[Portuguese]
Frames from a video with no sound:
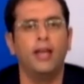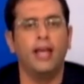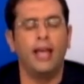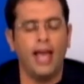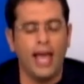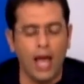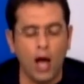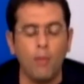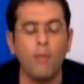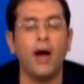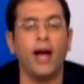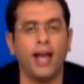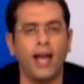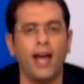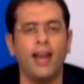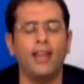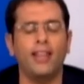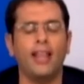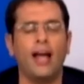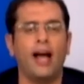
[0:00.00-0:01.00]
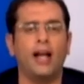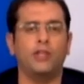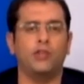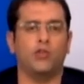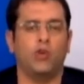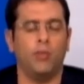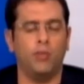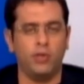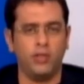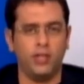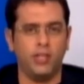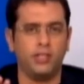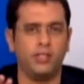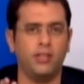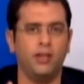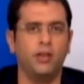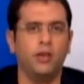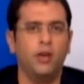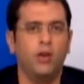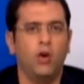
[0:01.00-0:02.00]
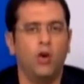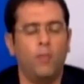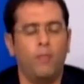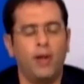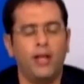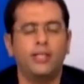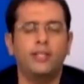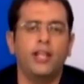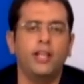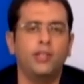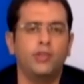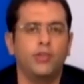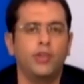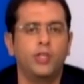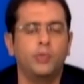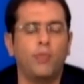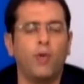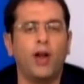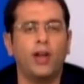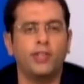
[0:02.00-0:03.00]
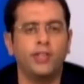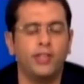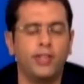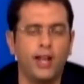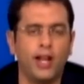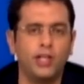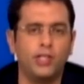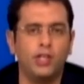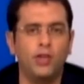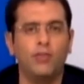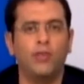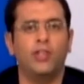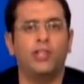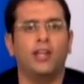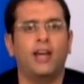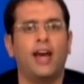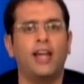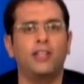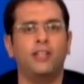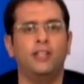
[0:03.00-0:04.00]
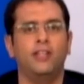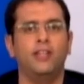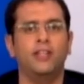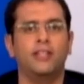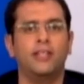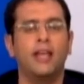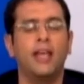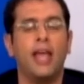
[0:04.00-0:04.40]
É uma realidade. Como disse o presidente do Esporte Interativo, Edgar Diniz,